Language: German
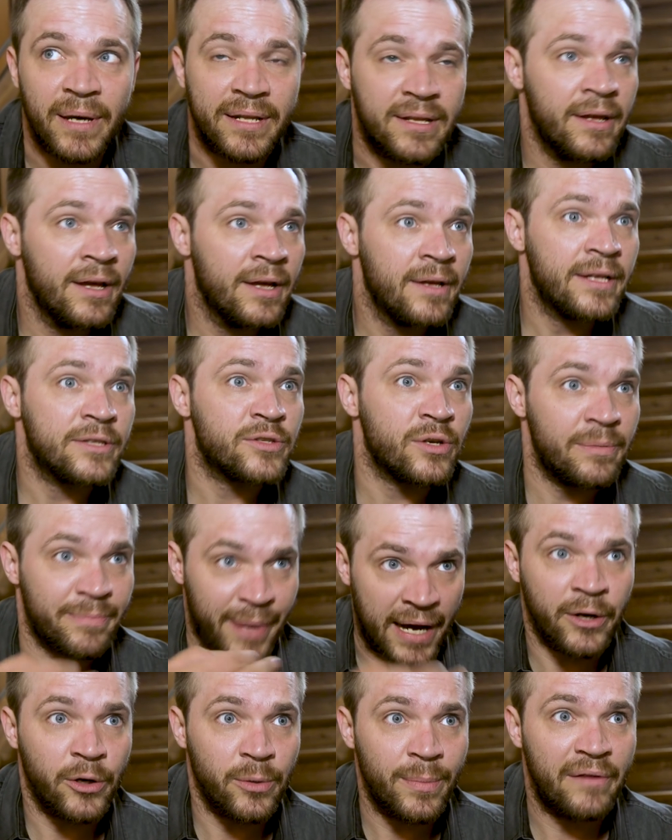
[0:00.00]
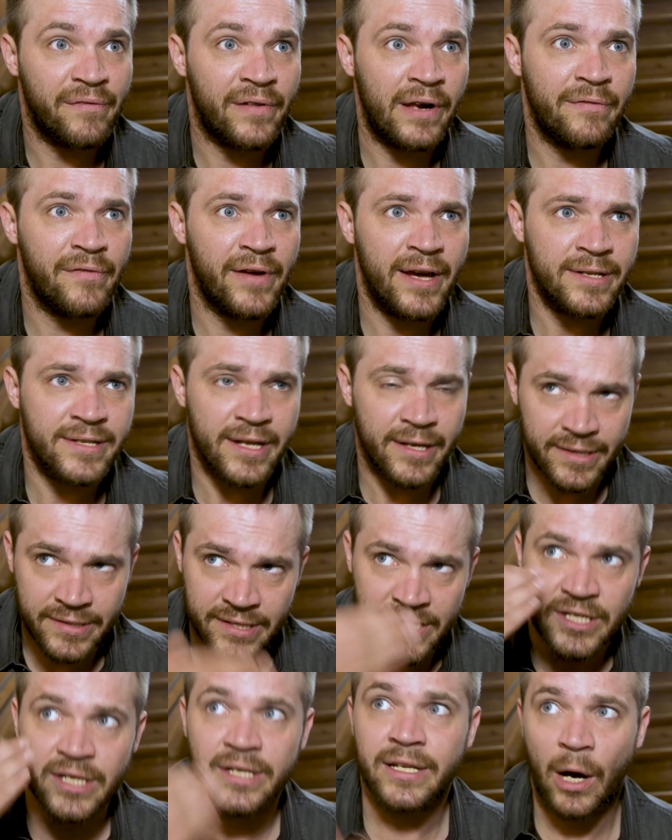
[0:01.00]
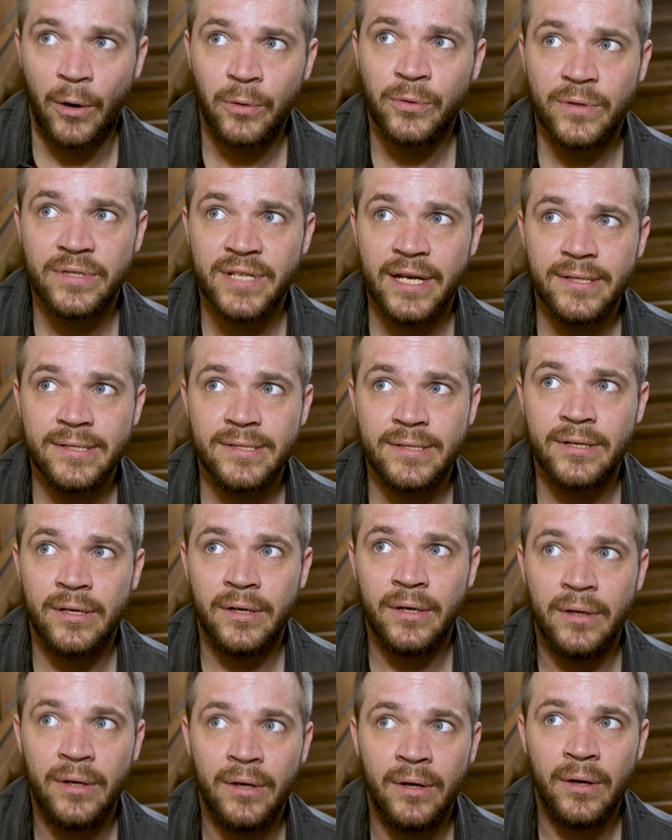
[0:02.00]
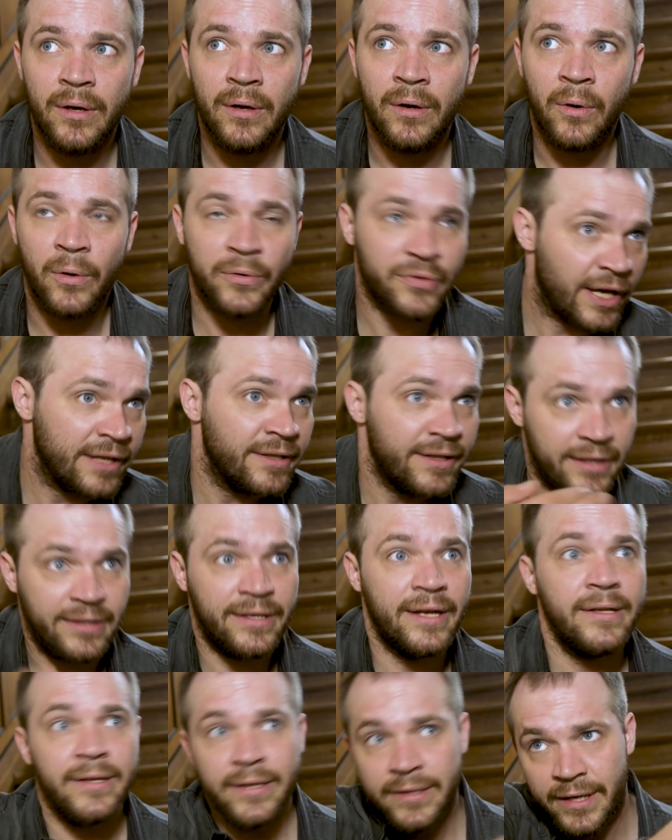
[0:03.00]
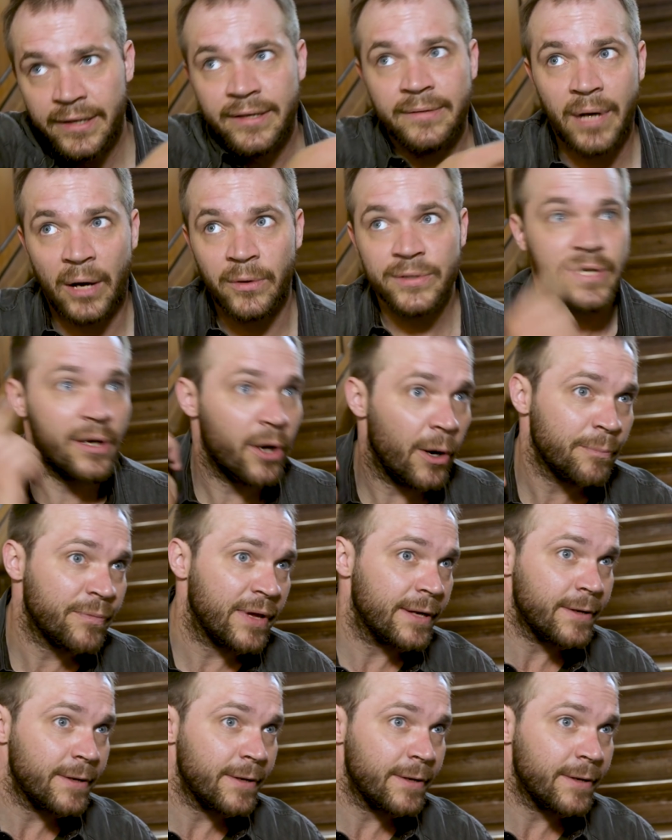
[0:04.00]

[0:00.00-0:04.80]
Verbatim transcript: man zu einem Banküberfall fährt, sich in ein Auto setzt und dann denjenigen, der die ausgeraubt